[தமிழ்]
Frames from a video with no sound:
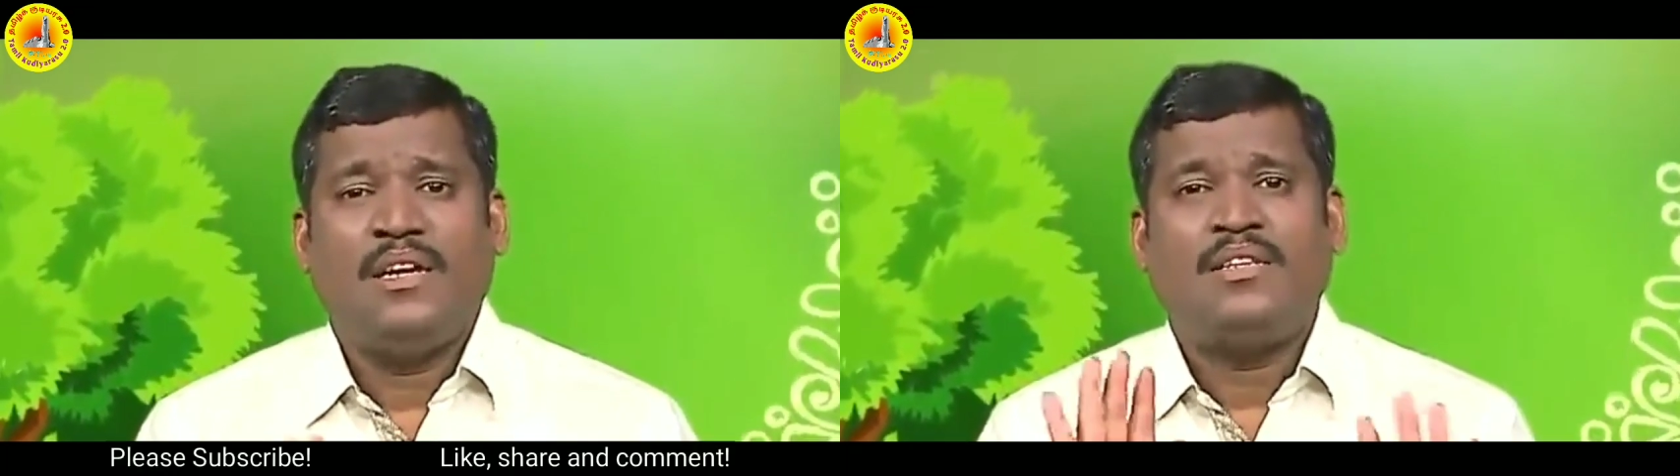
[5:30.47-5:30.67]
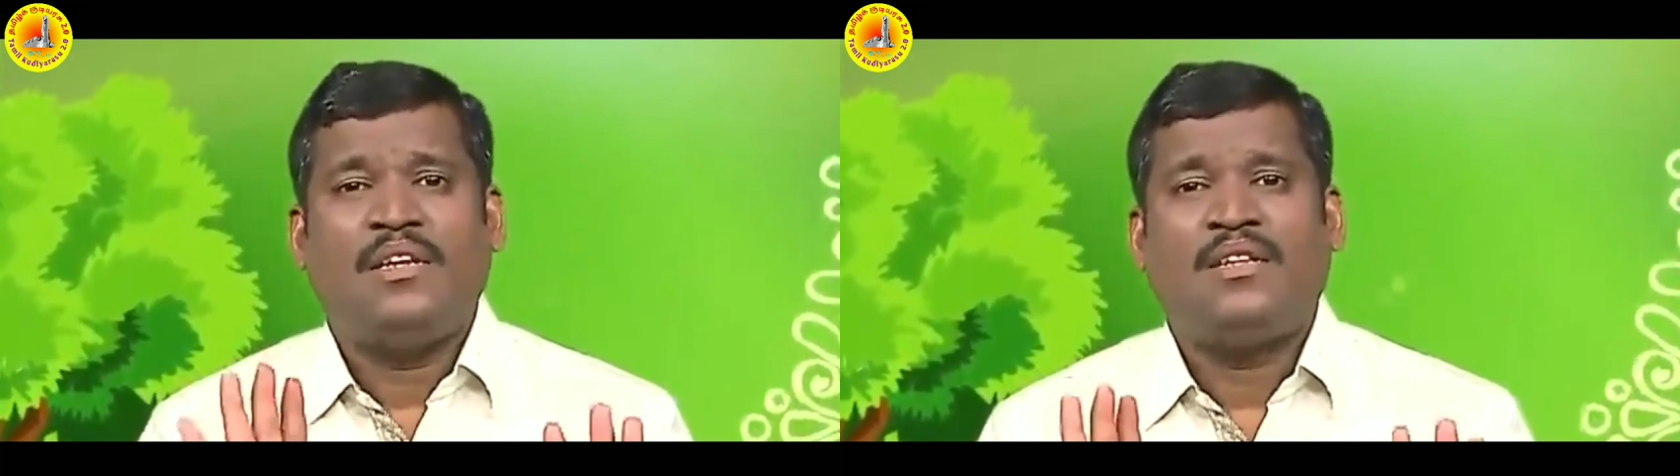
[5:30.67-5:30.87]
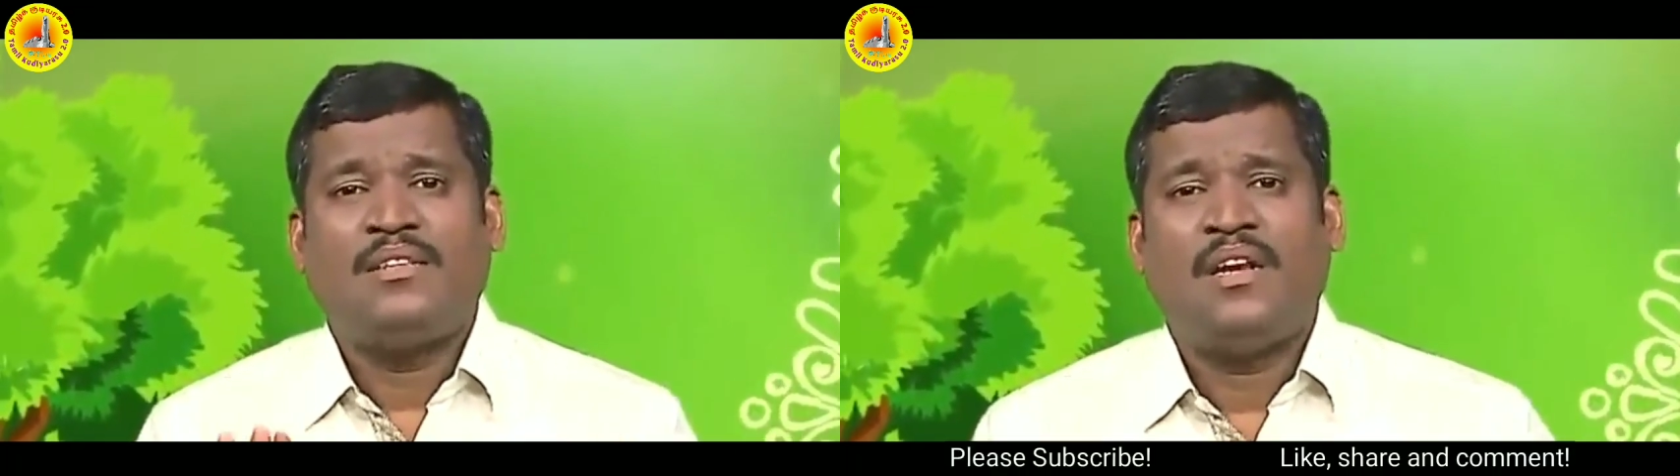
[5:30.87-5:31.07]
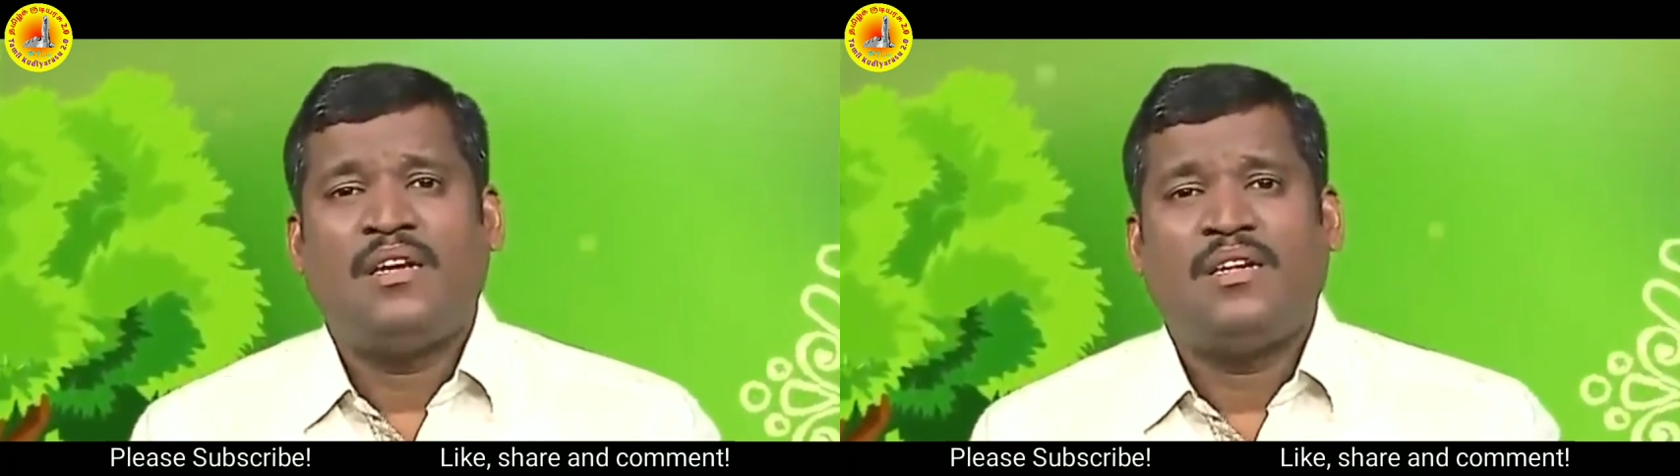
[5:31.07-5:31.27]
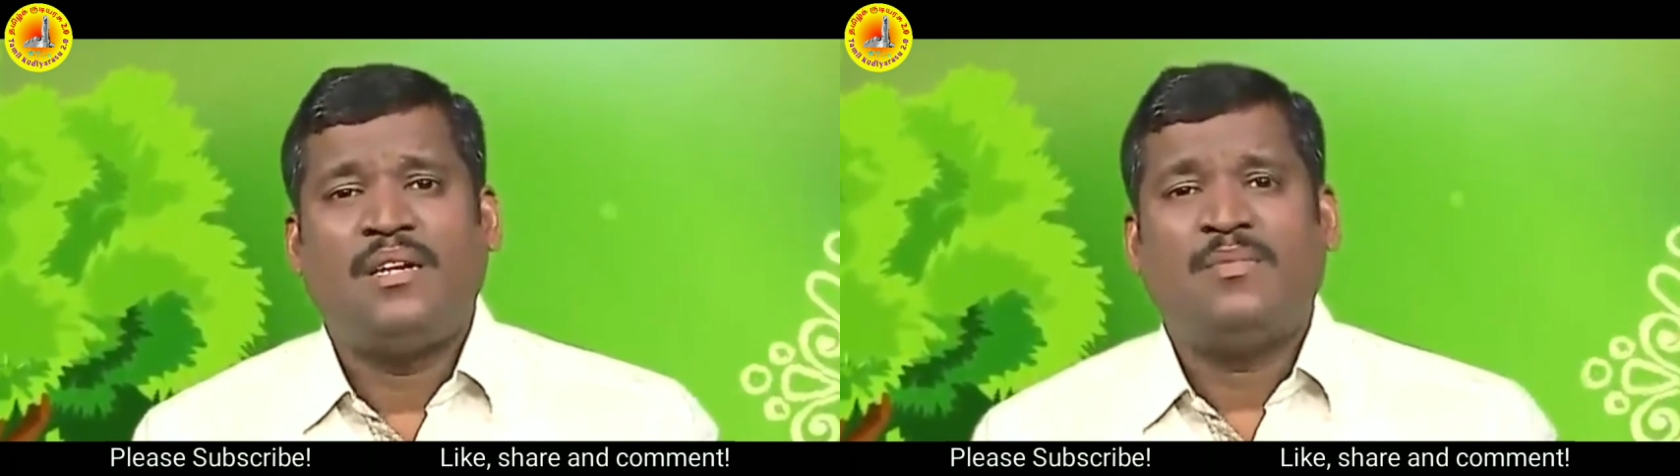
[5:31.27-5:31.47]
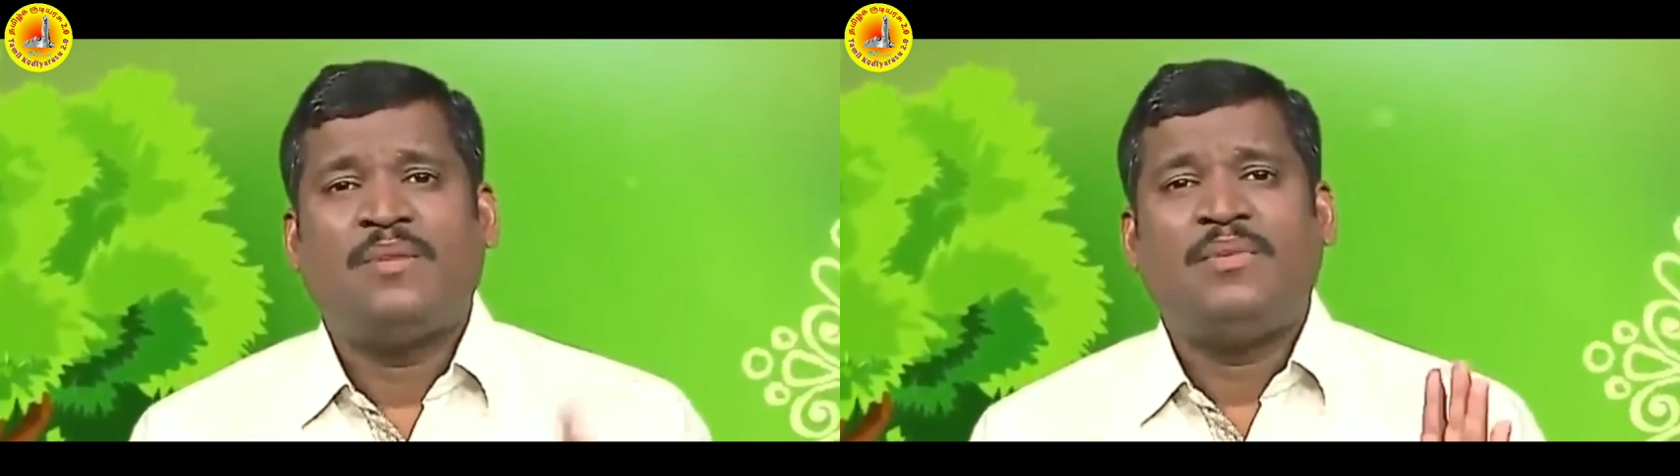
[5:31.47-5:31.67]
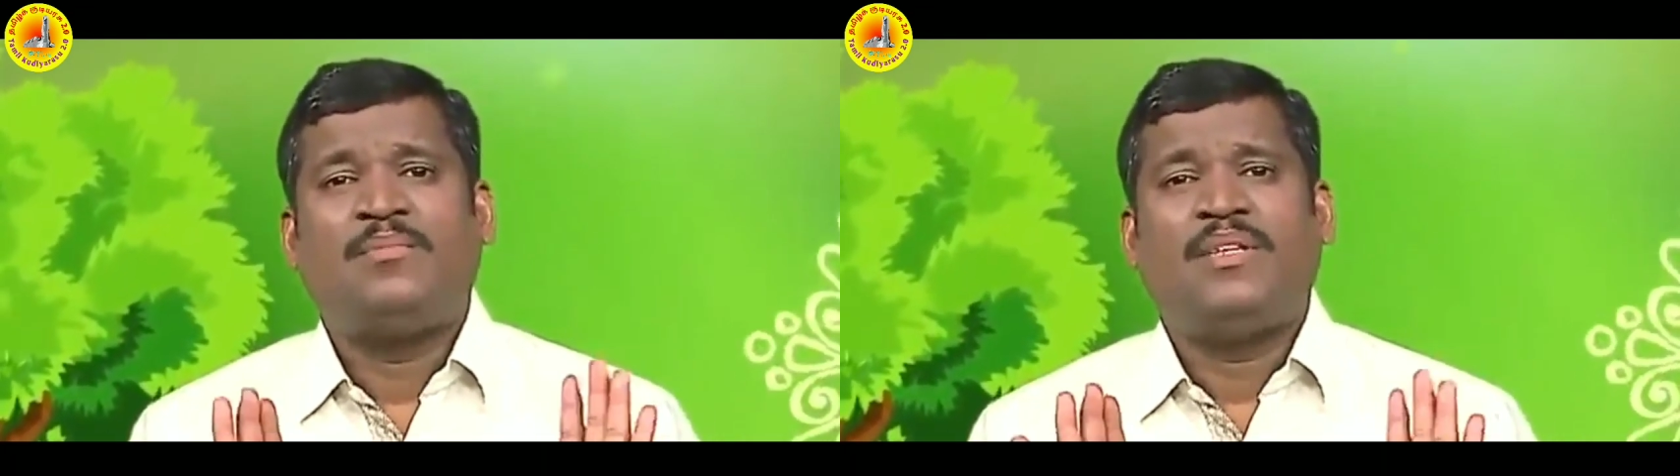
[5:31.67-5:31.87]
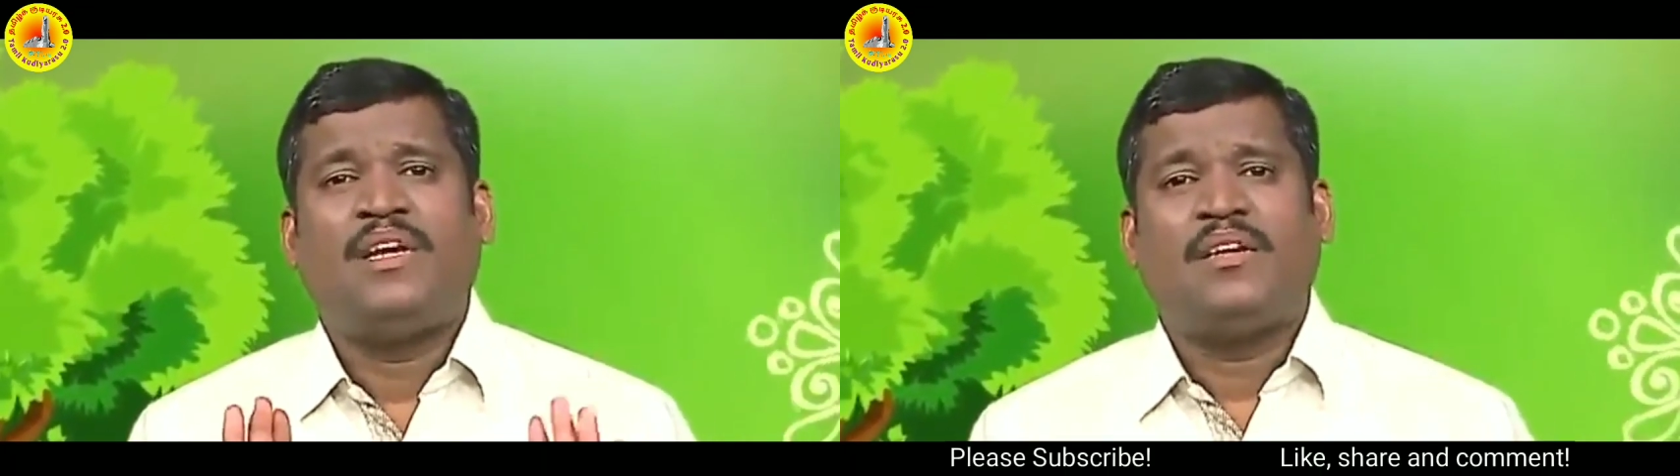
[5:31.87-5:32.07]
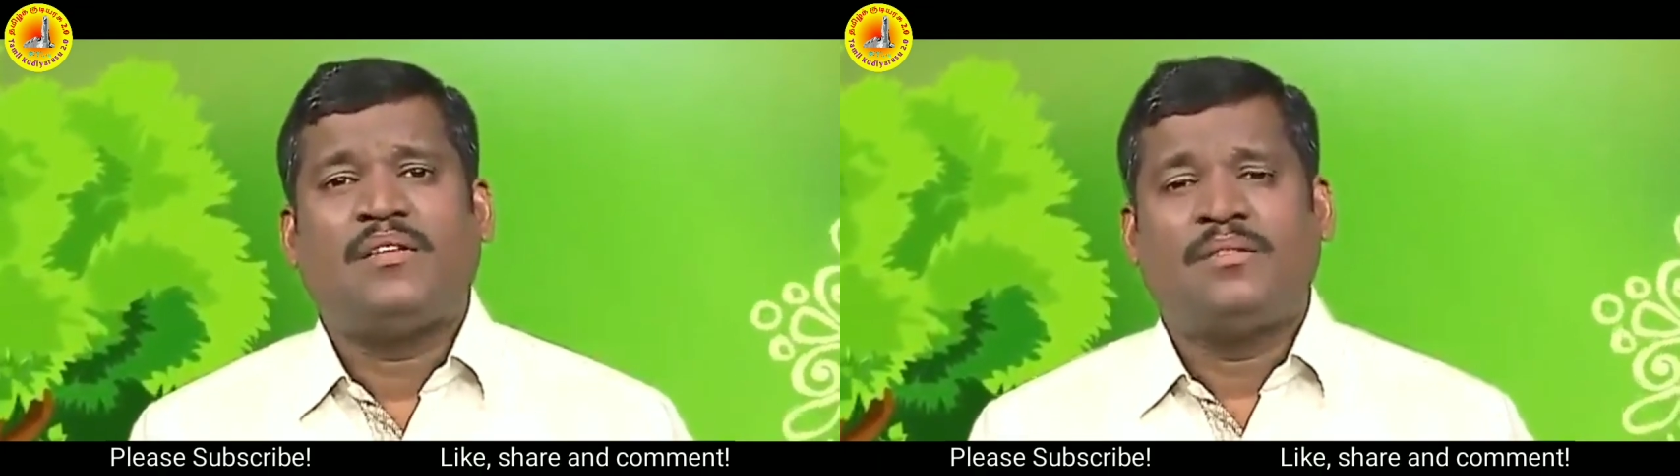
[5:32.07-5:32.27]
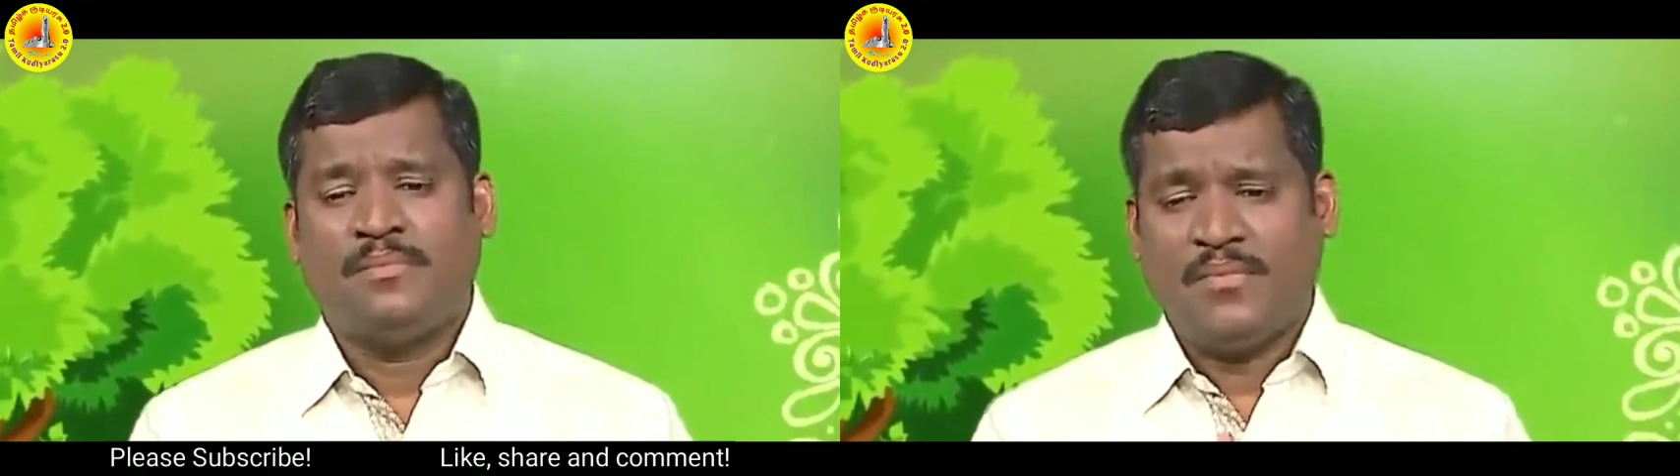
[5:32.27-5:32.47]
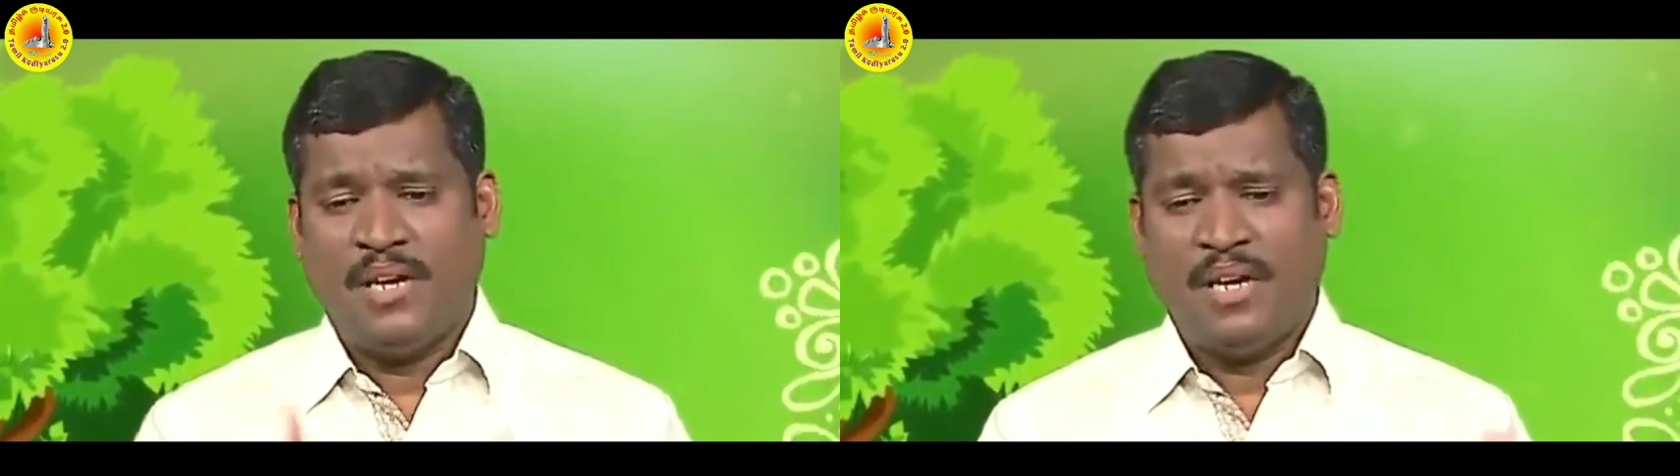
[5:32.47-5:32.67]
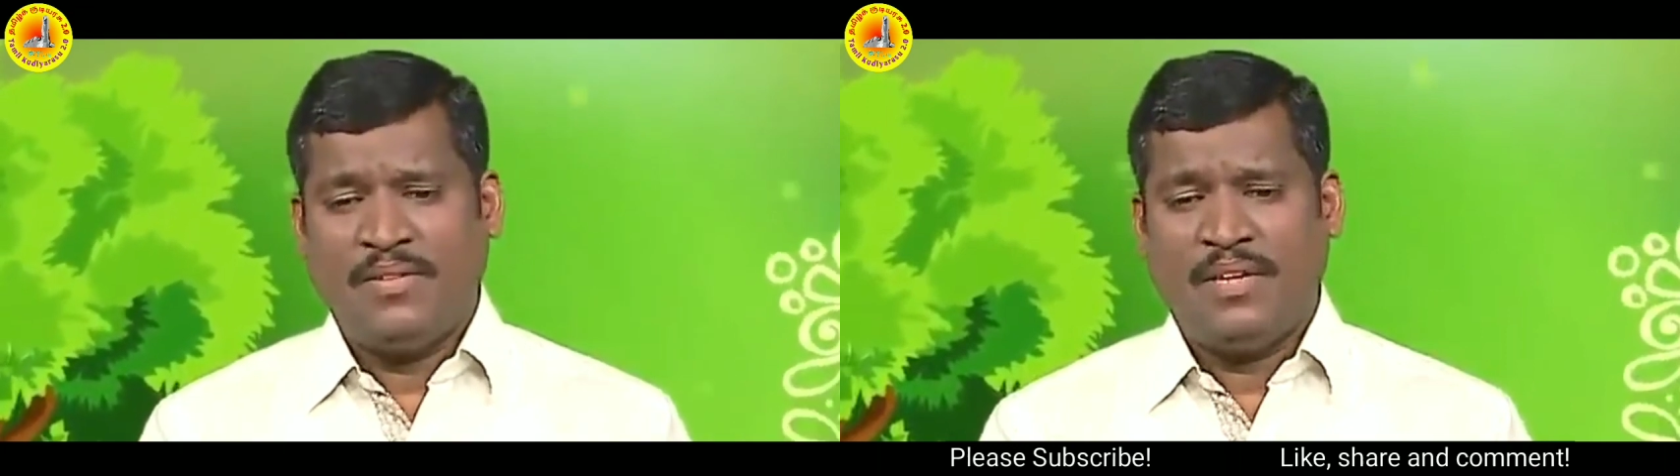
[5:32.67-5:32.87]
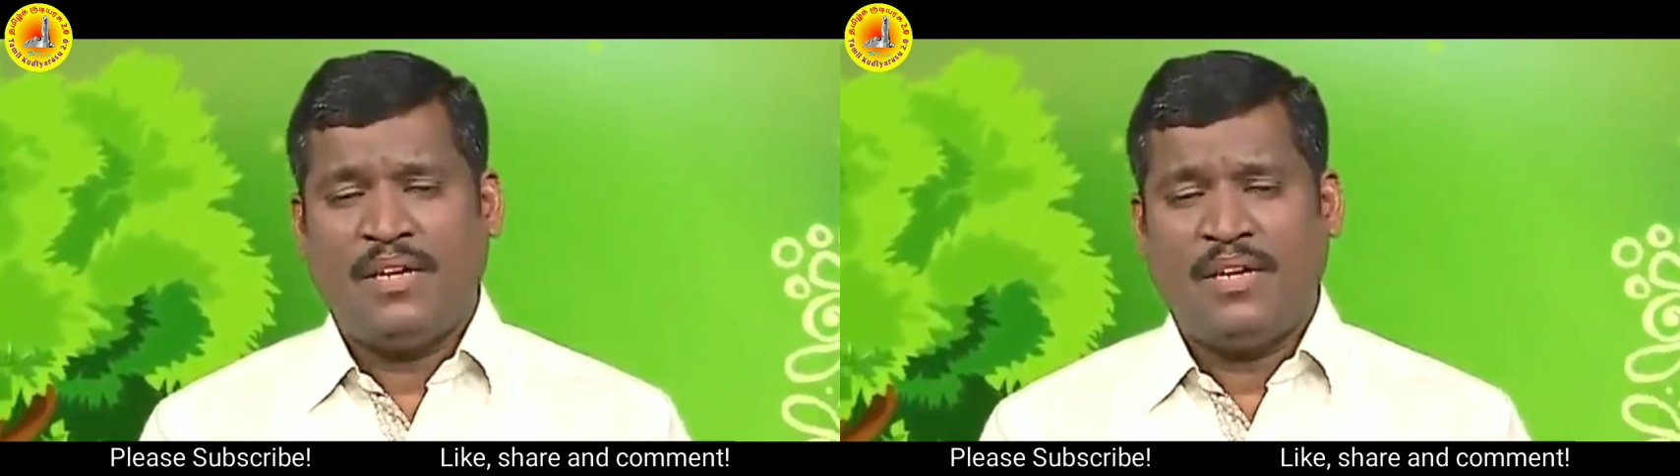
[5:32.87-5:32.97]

எது நடந்தால் என் மனம் நிம்மதியாக இருக்கும் எல்லா